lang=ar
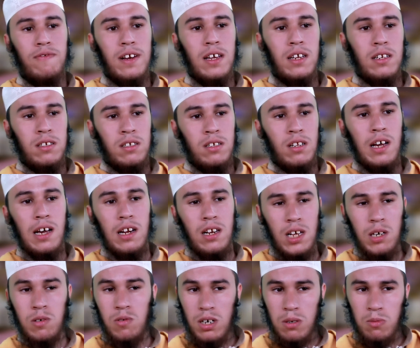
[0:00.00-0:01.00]
فلان
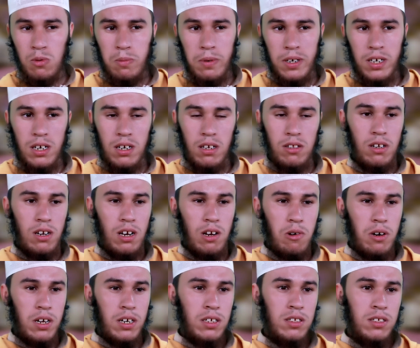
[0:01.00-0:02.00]
لعله أبو بكر رضي
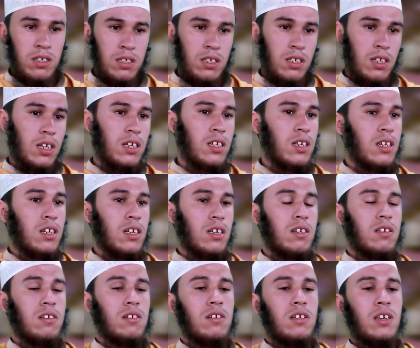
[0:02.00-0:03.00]
الله عنه ختا
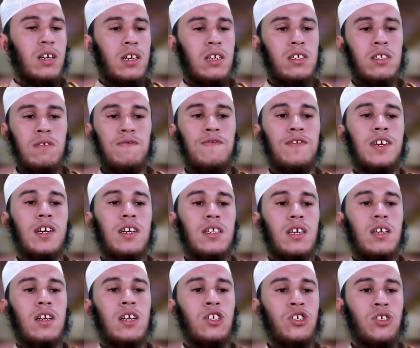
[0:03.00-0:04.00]
يعني تيفيا
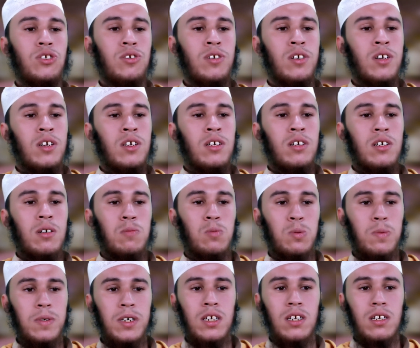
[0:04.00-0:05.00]
داريش
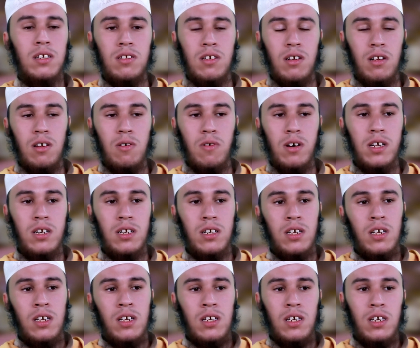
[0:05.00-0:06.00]
أبو بكر رضي الله
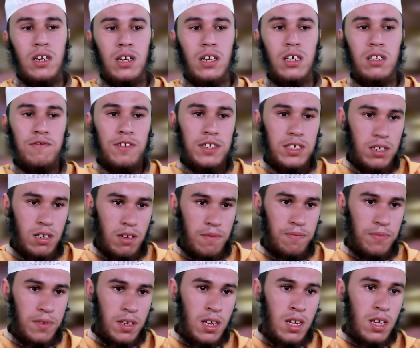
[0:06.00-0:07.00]
عنه يعني خت فاسكا
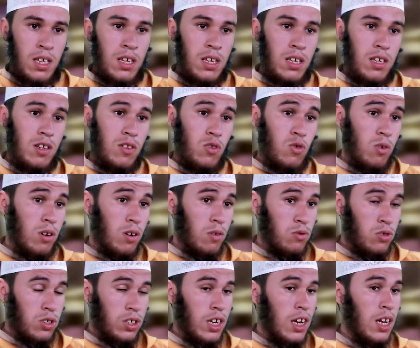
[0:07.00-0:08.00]
يدل
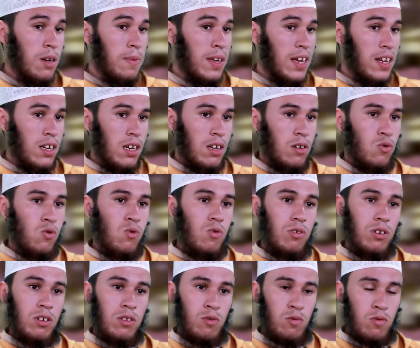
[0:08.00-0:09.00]
ونش كان بانه
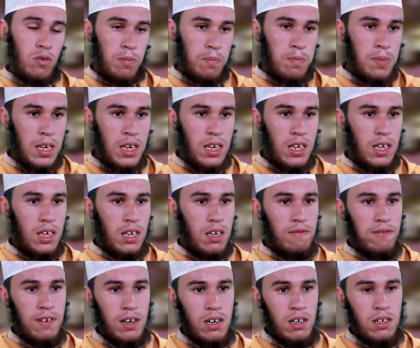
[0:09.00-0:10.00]
غنو بي
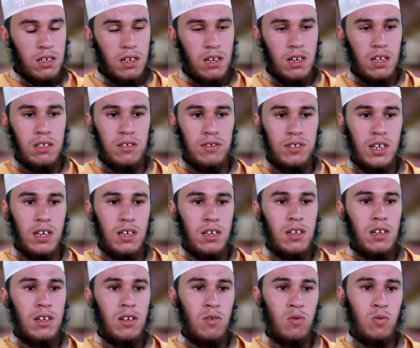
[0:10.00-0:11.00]
يفل
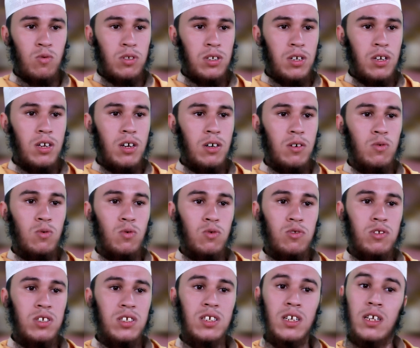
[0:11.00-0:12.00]
الانسان الاضحيه
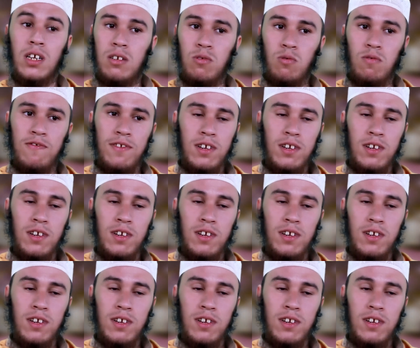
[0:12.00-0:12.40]
والتذكار